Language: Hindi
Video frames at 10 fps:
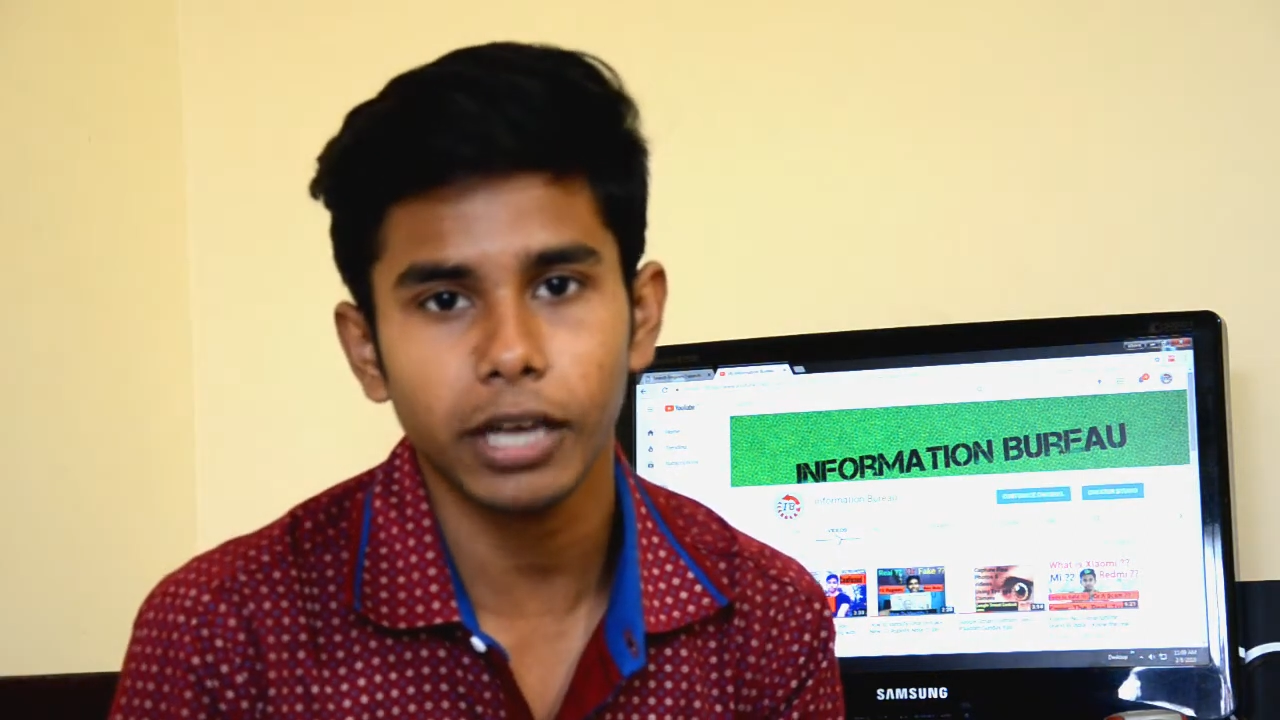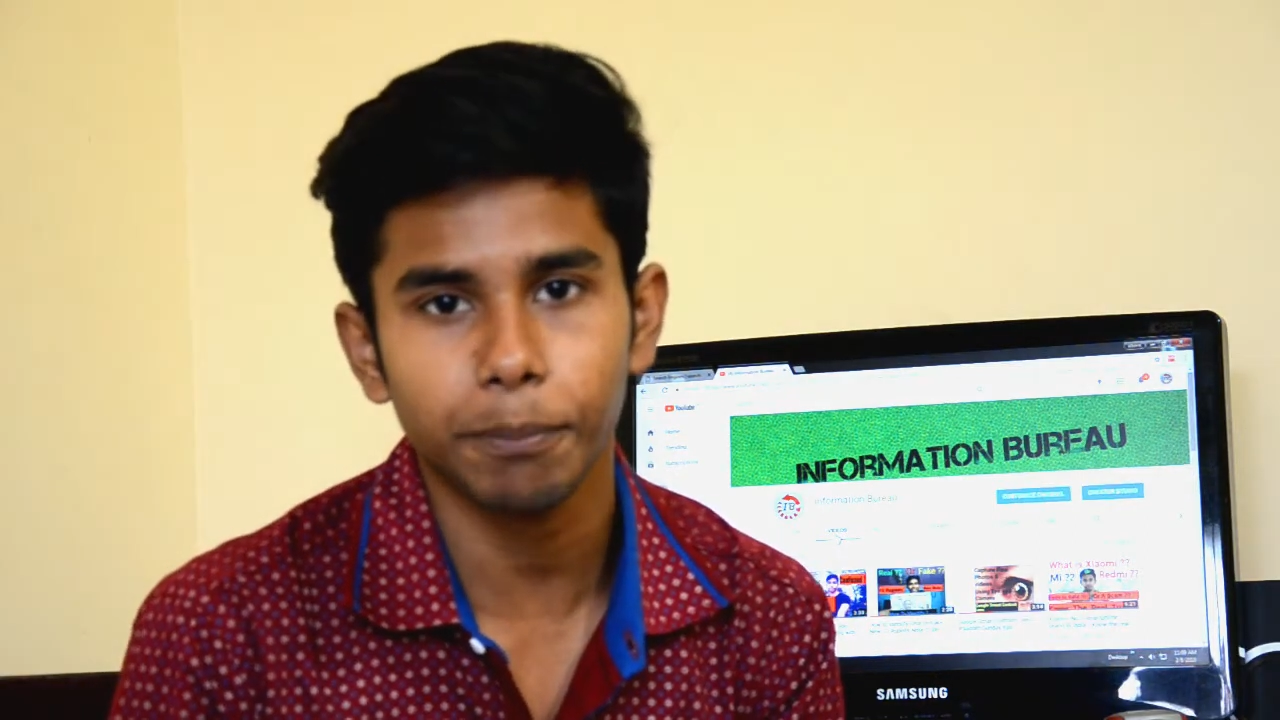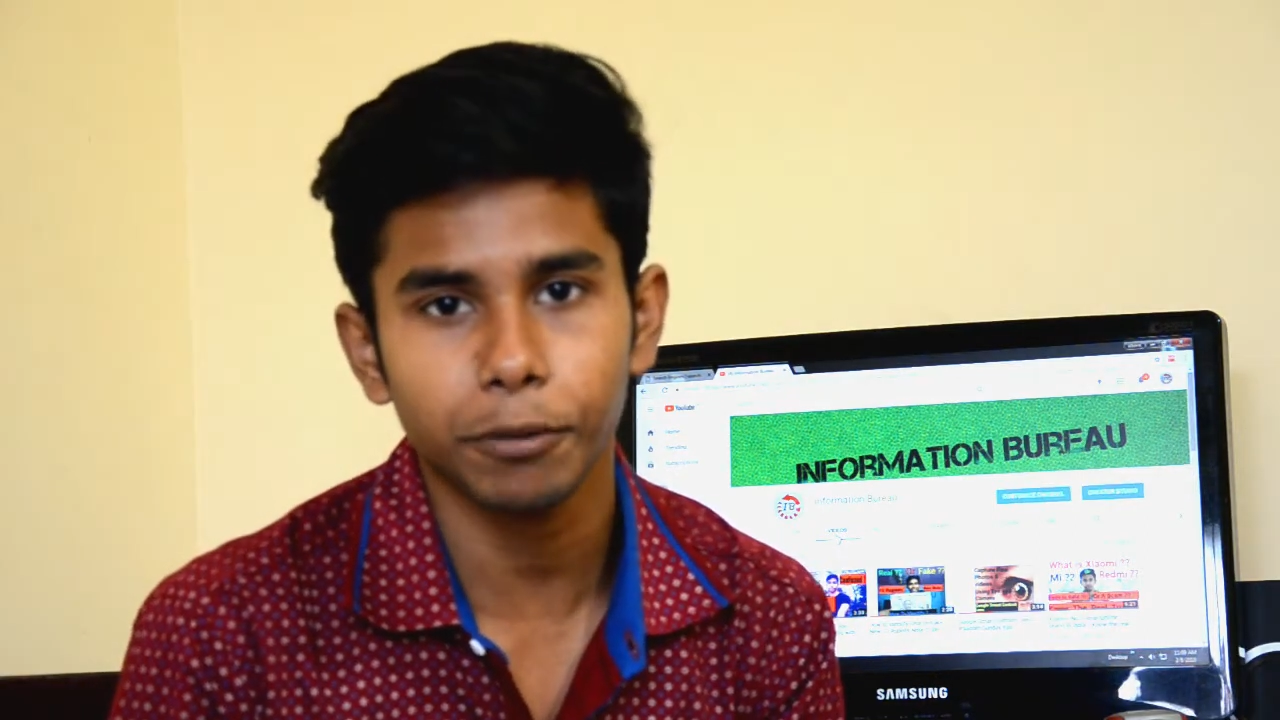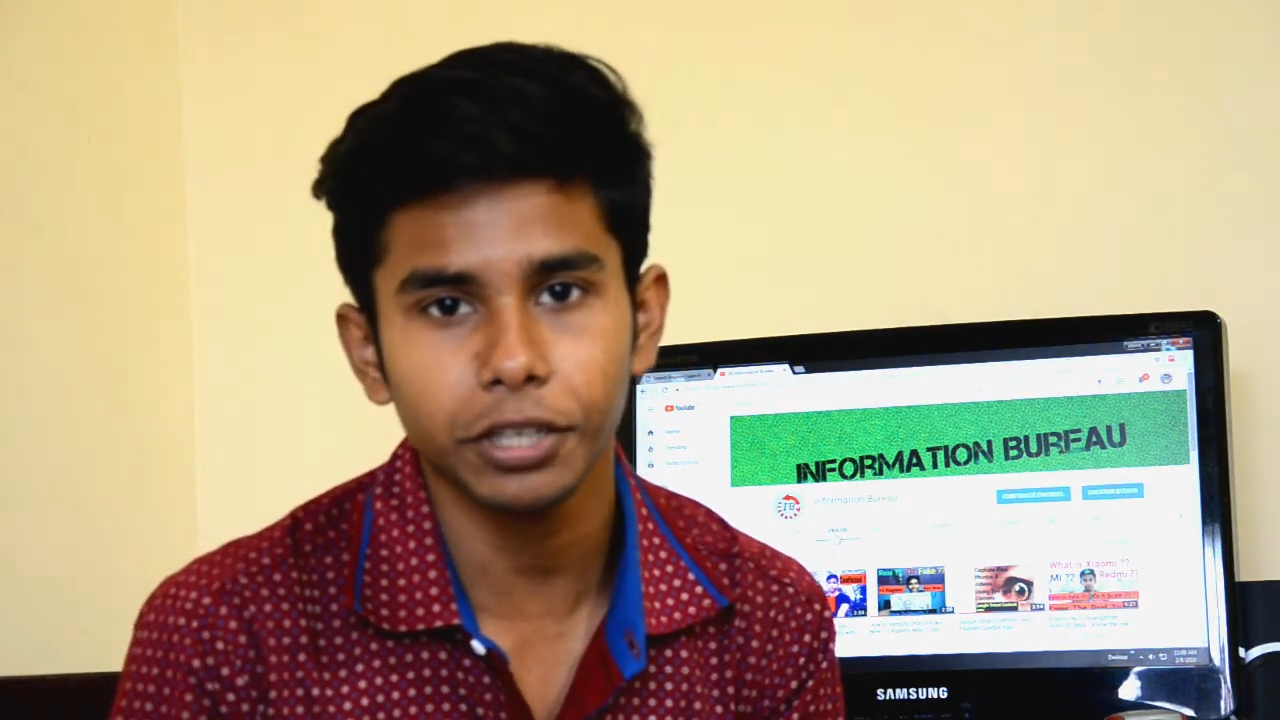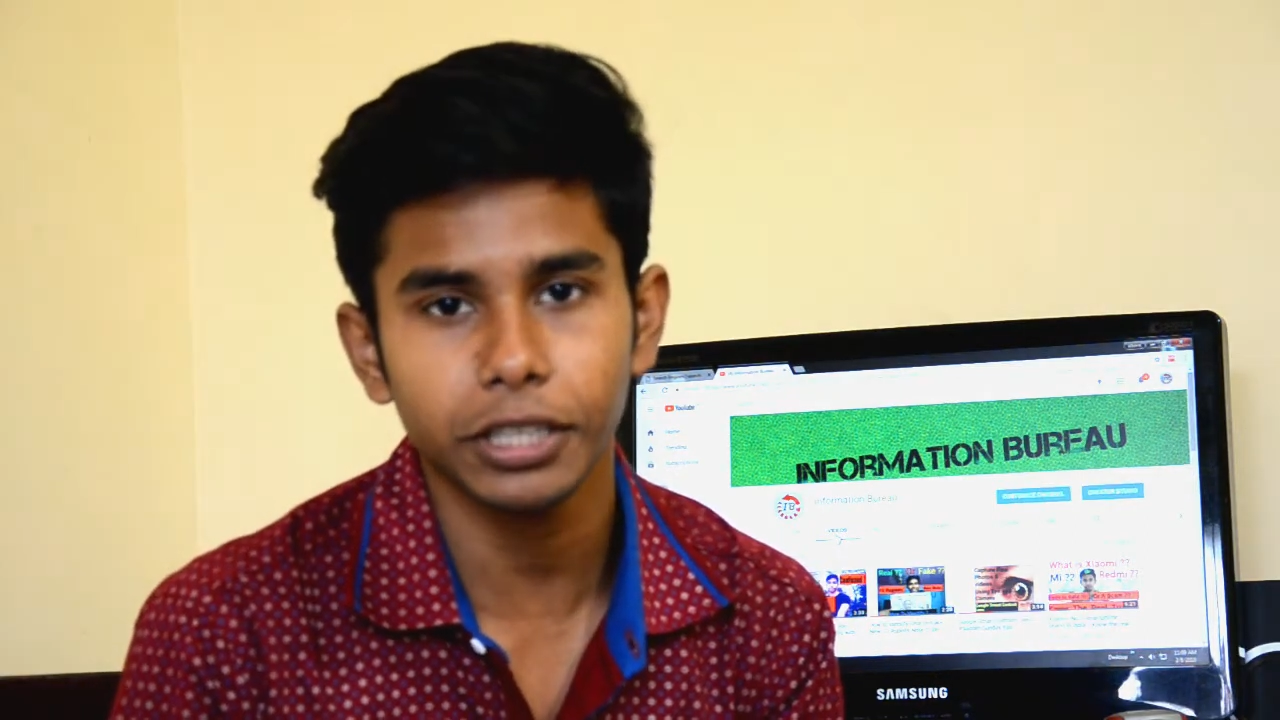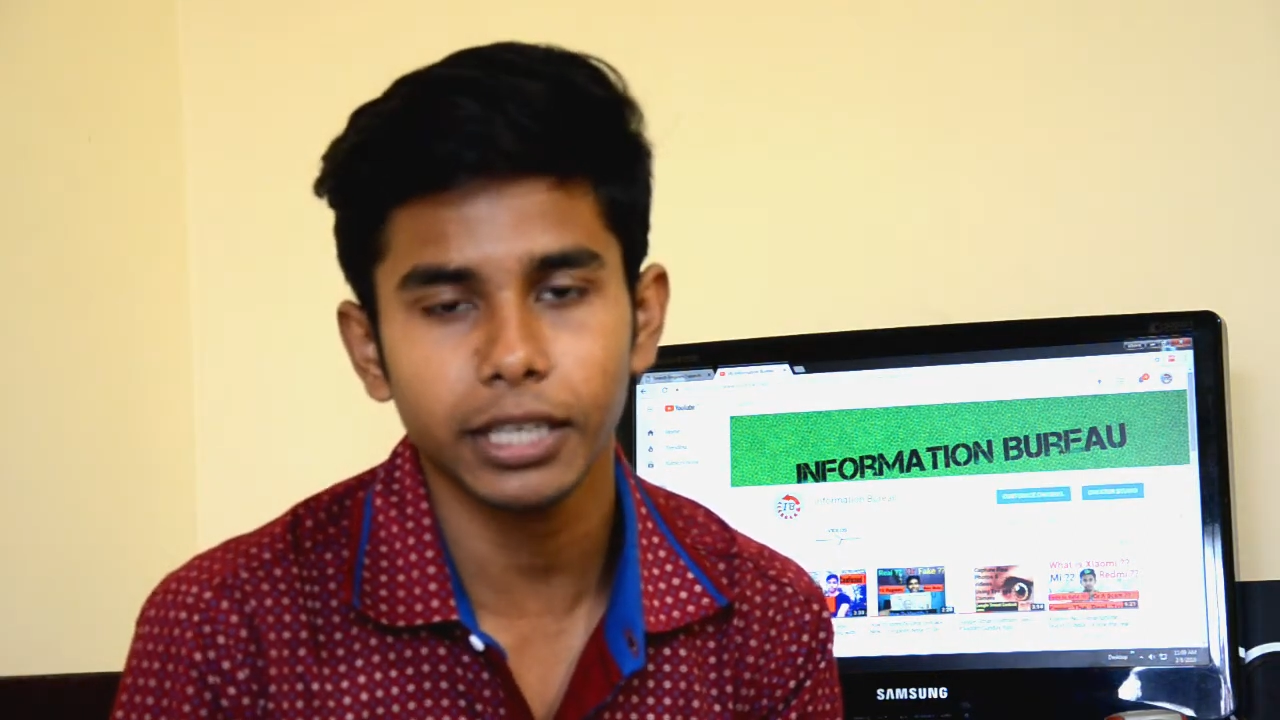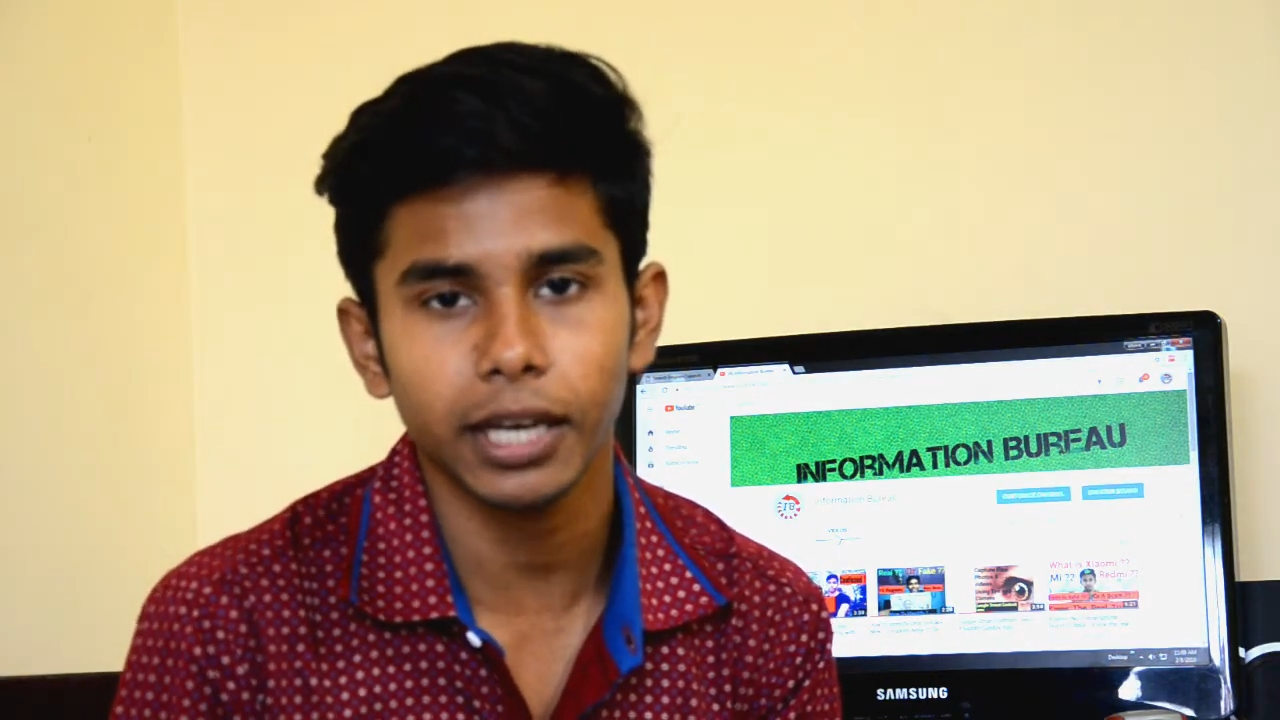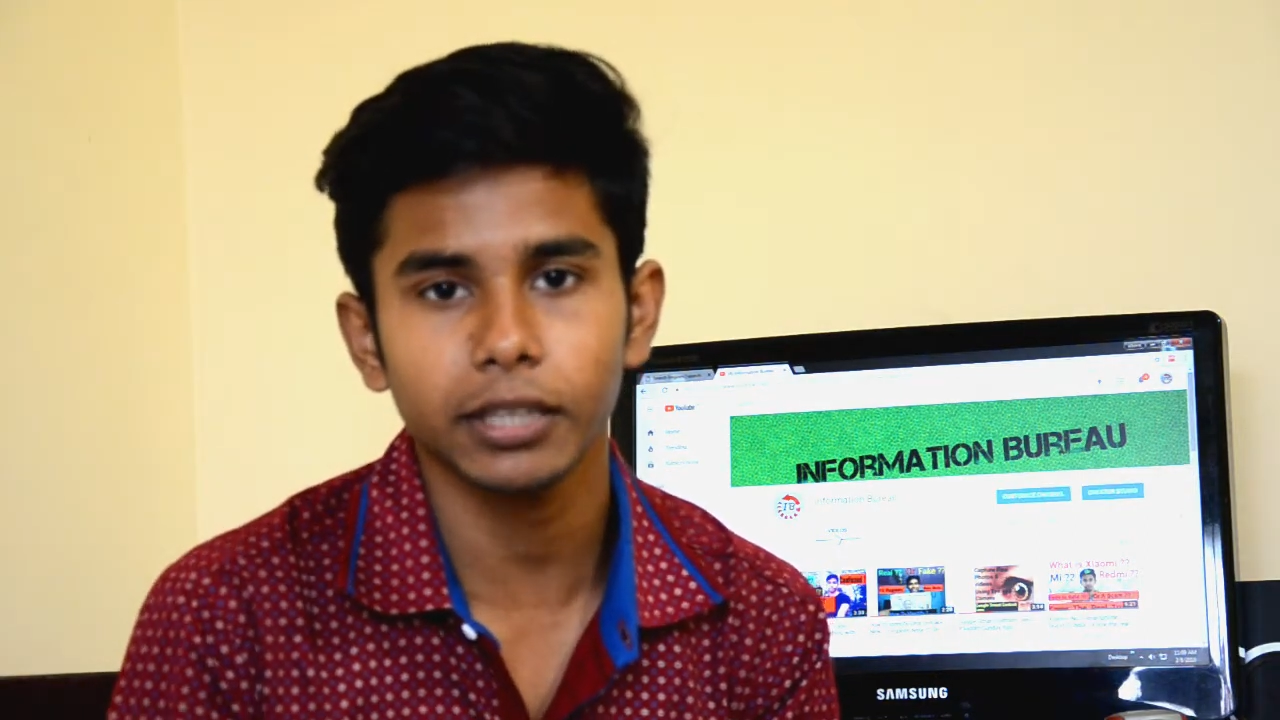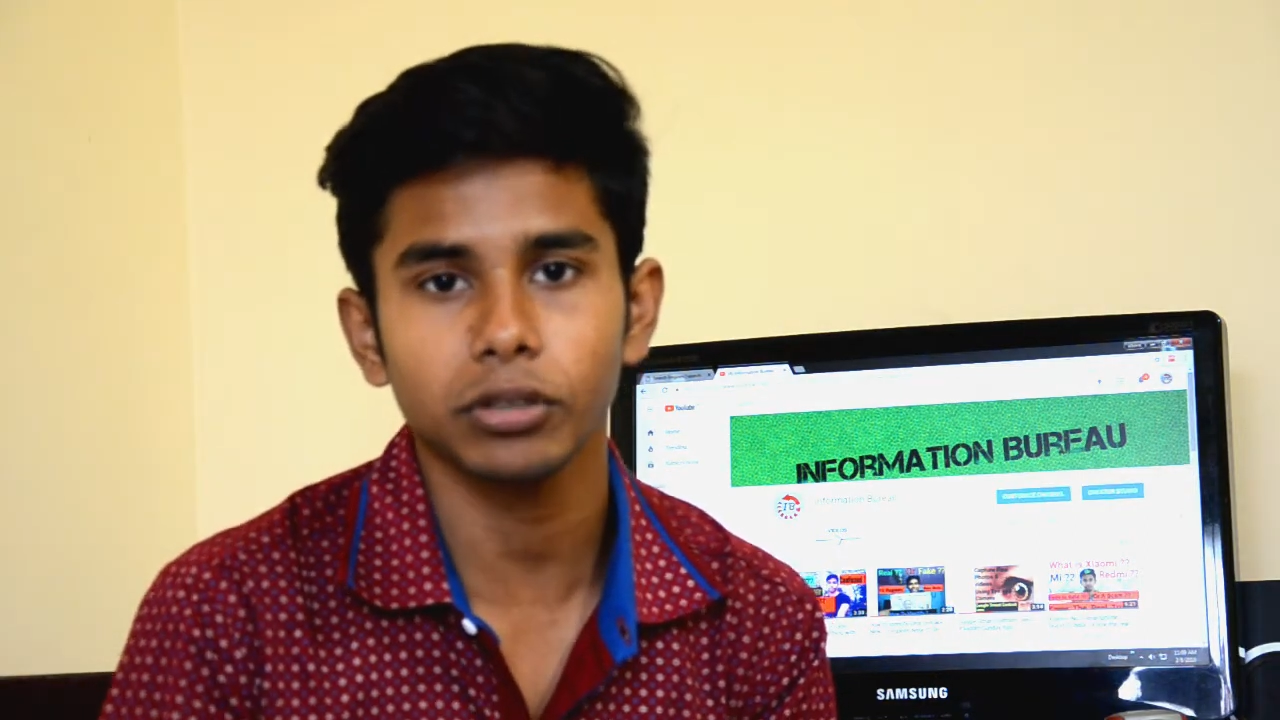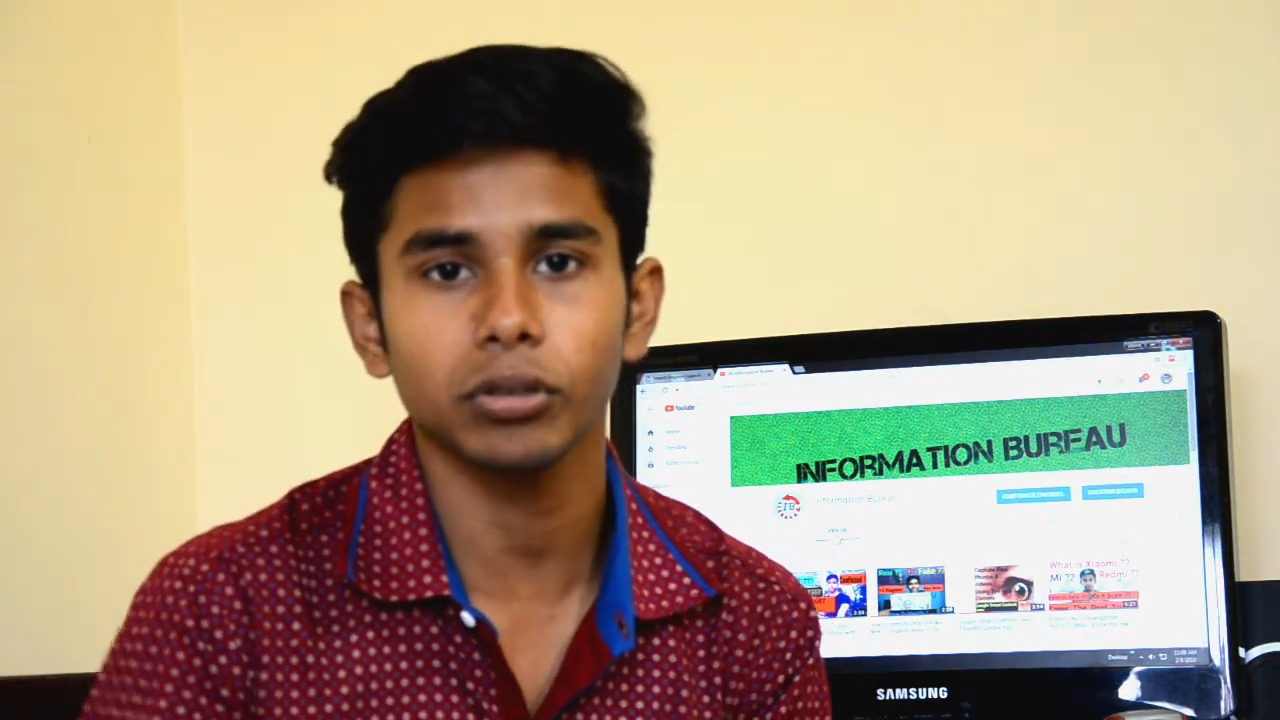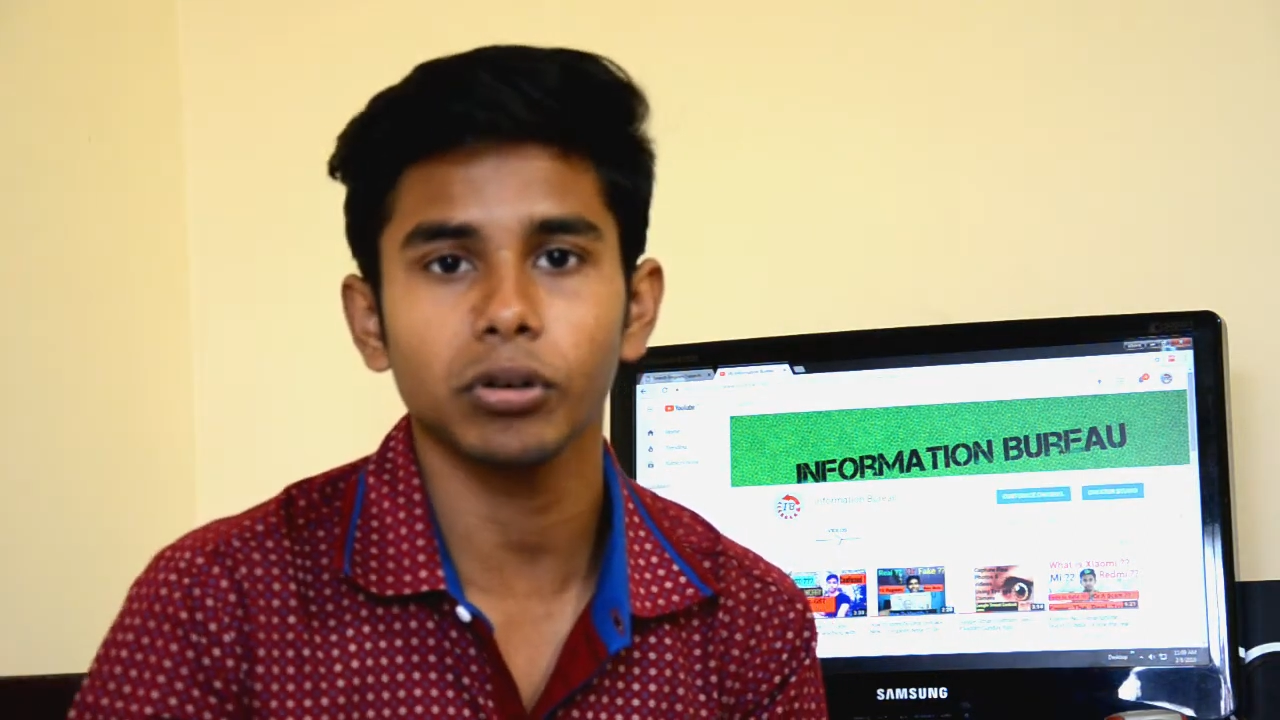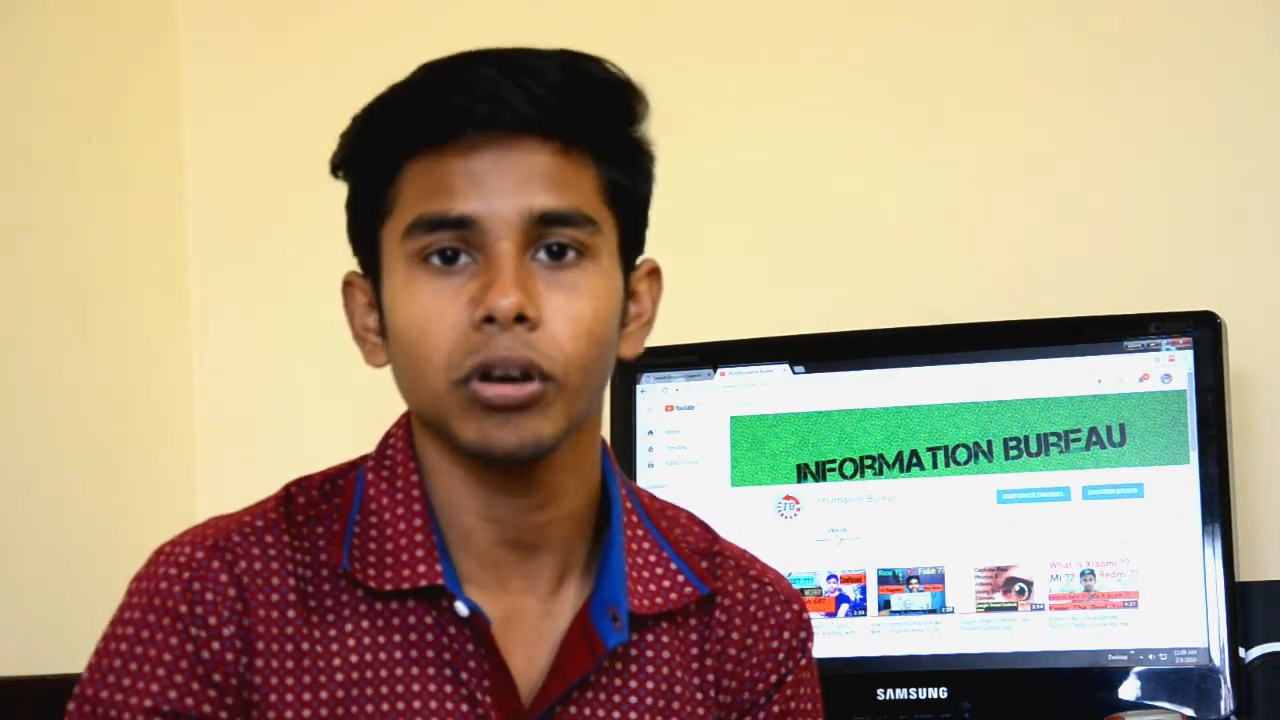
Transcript: अपॉइंट किया है तो